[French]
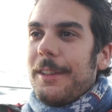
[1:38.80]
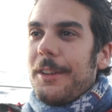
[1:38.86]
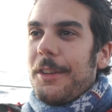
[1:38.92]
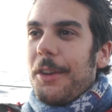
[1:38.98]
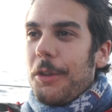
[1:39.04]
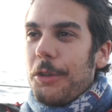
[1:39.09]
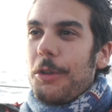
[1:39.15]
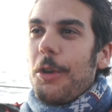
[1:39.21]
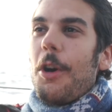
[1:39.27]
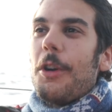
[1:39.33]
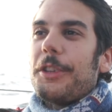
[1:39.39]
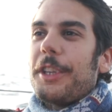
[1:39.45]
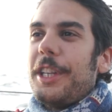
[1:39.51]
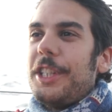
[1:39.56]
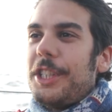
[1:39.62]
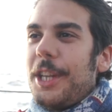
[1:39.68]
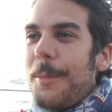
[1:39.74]
Quand je
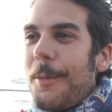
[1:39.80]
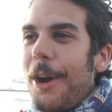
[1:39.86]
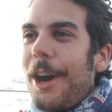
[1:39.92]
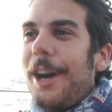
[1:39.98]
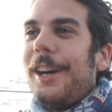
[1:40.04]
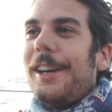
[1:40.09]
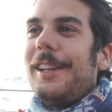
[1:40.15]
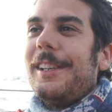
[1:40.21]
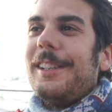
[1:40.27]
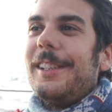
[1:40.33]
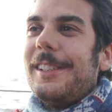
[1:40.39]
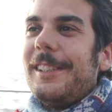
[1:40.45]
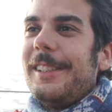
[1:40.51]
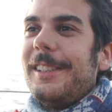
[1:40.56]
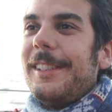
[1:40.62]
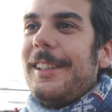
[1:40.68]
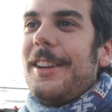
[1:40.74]
rentrais chez moi,
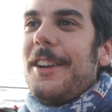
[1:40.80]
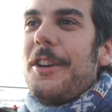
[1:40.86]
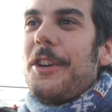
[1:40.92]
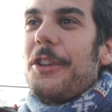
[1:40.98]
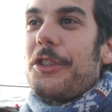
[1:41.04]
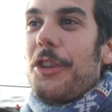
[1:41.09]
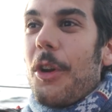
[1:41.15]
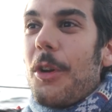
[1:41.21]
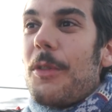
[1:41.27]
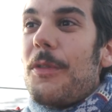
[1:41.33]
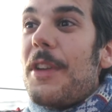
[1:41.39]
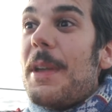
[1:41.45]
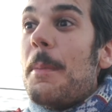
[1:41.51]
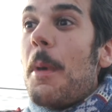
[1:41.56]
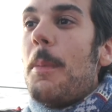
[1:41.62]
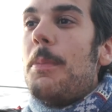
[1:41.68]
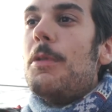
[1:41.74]

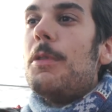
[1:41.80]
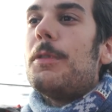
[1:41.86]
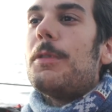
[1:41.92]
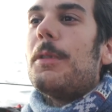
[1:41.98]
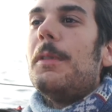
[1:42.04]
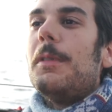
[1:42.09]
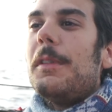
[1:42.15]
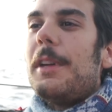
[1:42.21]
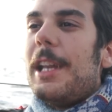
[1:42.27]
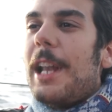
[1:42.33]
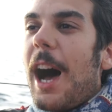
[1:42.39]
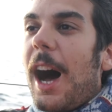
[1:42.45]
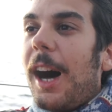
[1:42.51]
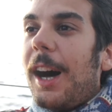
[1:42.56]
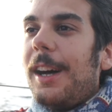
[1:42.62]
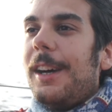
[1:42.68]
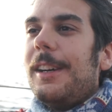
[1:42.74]
j'enlevai mon blouson et là,